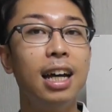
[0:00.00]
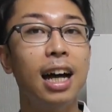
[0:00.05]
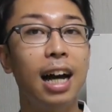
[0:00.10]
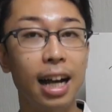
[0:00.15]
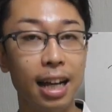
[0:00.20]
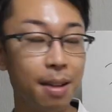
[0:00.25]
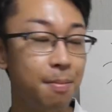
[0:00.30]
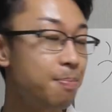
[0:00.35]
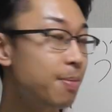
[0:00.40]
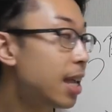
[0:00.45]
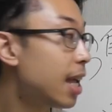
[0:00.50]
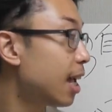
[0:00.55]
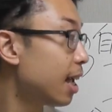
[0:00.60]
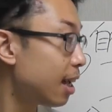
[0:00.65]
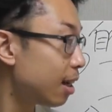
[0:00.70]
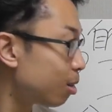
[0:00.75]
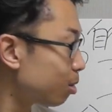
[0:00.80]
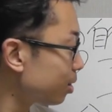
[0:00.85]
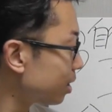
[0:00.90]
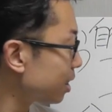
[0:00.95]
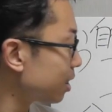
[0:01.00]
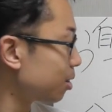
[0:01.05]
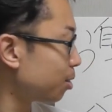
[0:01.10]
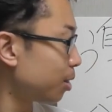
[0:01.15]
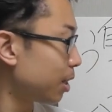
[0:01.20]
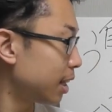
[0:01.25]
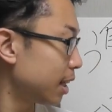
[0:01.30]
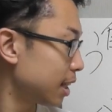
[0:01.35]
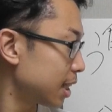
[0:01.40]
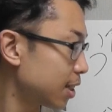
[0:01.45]
はい、えー、本日の
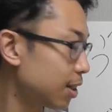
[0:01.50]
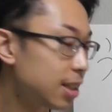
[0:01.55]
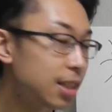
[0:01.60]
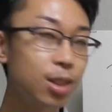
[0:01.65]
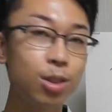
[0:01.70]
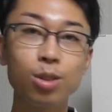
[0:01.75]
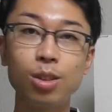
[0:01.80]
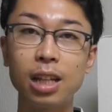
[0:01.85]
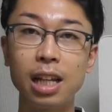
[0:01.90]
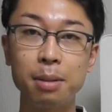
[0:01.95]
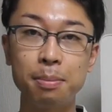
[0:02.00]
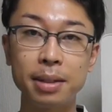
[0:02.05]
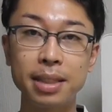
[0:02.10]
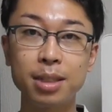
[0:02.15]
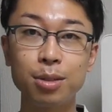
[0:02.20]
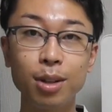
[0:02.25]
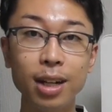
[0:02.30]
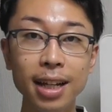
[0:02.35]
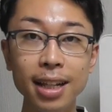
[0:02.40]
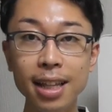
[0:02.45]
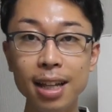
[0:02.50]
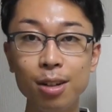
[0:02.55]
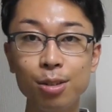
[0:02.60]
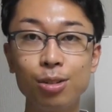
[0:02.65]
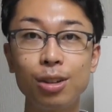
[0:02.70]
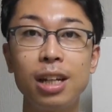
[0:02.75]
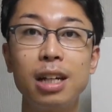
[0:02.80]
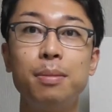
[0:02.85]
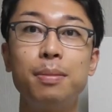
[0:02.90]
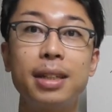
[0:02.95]
お話は以上となります。わからないこ
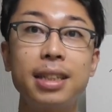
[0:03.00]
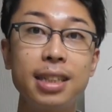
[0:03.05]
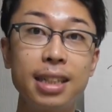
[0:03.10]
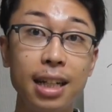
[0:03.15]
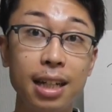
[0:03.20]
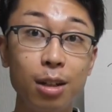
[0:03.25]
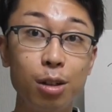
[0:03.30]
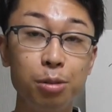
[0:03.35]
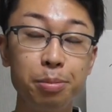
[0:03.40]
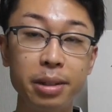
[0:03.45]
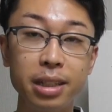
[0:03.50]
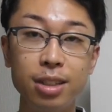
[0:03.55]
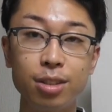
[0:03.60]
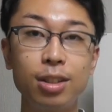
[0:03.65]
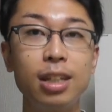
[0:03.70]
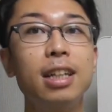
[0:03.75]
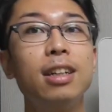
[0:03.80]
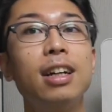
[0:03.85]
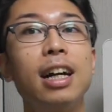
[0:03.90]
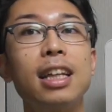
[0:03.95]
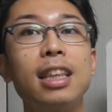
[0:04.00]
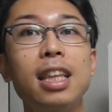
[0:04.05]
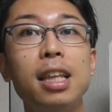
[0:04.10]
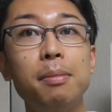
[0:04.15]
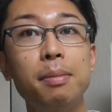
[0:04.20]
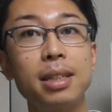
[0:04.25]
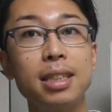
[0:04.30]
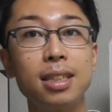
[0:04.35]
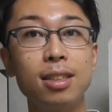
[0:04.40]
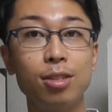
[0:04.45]
とあれば下にホームページのリンク貼っ
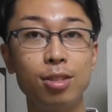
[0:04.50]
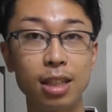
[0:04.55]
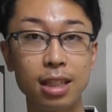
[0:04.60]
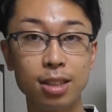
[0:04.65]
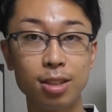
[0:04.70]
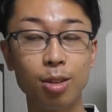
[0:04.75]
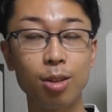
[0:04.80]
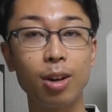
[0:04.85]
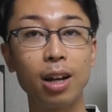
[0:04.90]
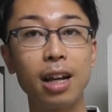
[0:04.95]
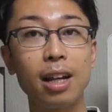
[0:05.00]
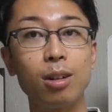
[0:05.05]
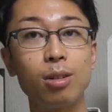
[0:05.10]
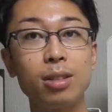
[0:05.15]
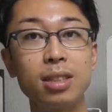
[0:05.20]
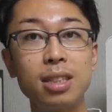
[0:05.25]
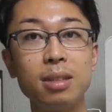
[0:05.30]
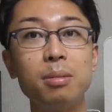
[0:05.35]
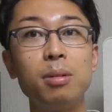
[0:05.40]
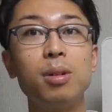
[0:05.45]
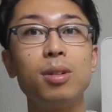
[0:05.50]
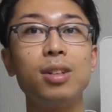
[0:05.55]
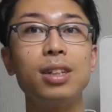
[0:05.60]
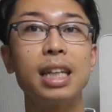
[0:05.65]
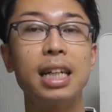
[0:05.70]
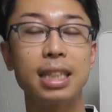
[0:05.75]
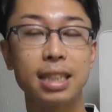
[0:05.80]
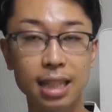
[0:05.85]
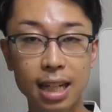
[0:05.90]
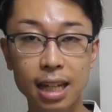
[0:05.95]
てますので、そこからご質問く
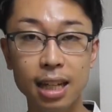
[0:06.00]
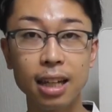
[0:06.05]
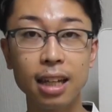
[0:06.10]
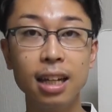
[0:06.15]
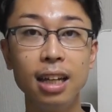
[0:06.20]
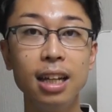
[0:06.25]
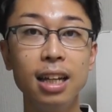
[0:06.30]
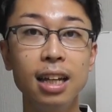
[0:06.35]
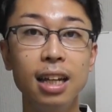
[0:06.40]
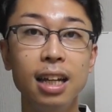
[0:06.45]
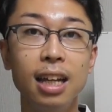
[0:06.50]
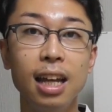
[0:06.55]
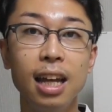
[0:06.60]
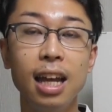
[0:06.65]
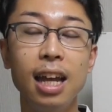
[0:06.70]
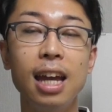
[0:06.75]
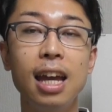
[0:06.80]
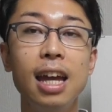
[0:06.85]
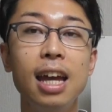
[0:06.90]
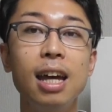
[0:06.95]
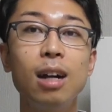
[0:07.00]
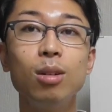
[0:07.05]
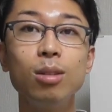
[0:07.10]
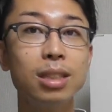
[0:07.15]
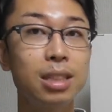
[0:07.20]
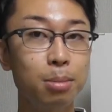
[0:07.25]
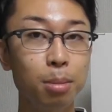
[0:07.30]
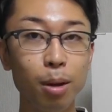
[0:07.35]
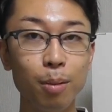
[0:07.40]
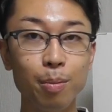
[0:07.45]
ださい。えー、
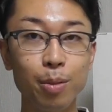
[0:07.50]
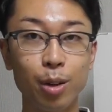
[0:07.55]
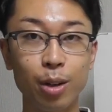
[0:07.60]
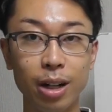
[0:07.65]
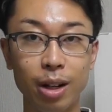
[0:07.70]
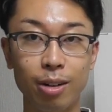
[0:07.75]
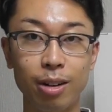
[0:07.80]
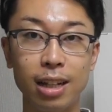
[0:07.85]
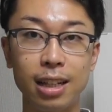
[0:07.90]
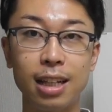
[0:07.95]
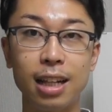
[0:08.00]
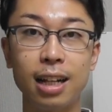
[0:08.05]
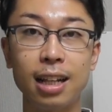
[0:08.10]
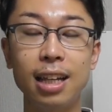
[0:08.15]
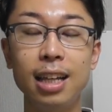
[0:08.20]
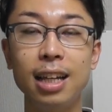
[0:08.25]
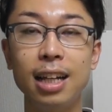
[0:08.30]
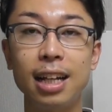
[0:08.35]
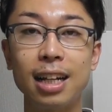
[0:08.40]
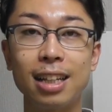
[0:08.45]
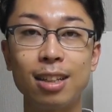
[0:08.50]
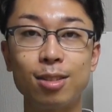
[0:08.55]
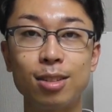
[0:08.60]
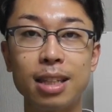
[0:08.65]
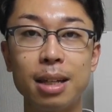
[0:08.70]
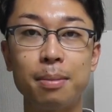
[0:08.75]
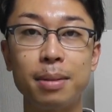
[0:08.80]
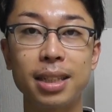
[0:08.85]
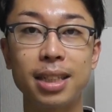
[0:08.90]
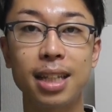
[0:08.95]
本日も動画をご覧いただきありがとうご
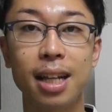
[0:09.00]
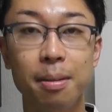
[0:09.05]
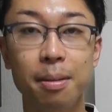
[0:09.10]
ざいまし